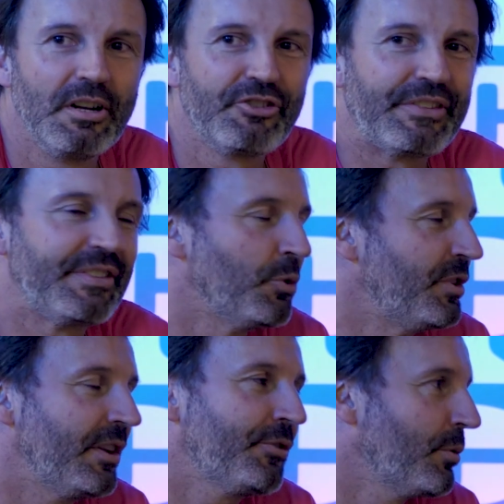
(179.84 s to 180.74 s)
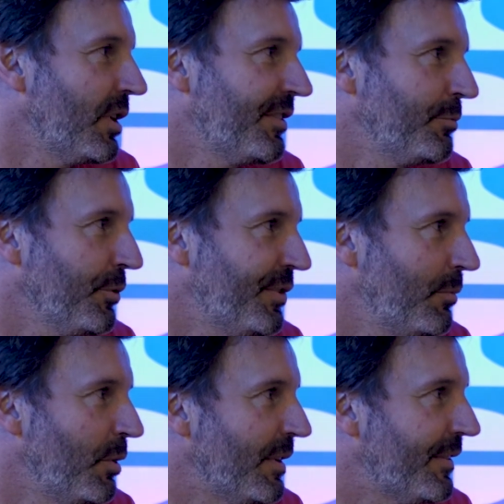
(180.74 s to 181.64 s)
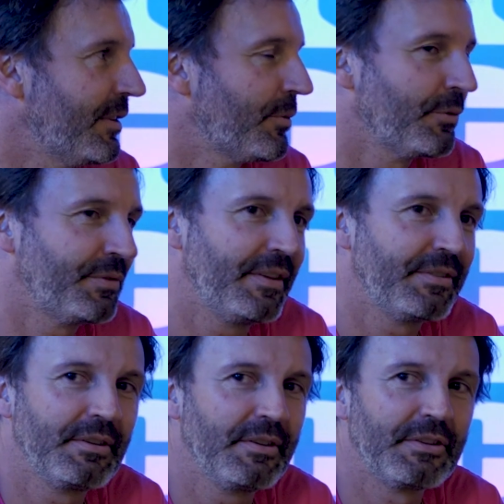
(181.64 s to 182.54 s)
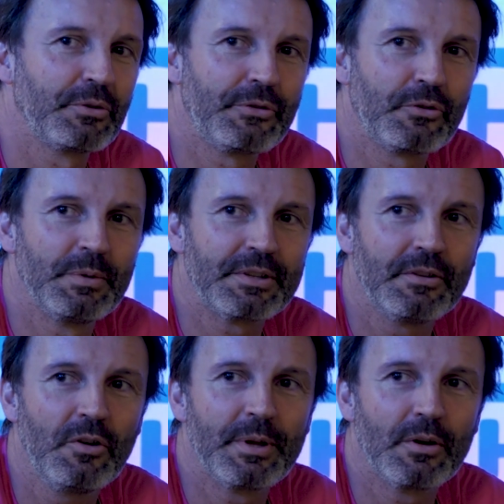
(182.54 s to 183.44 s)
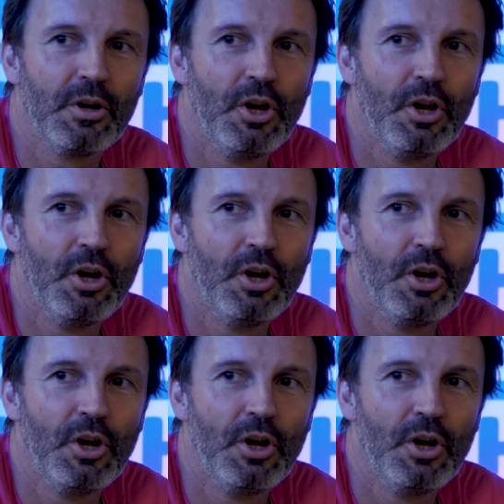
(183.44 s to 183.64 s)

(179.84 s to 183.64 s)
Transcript: les châssis modernes sont relativement fiables, les plastiques sont assez, assez costauds maintenant, mais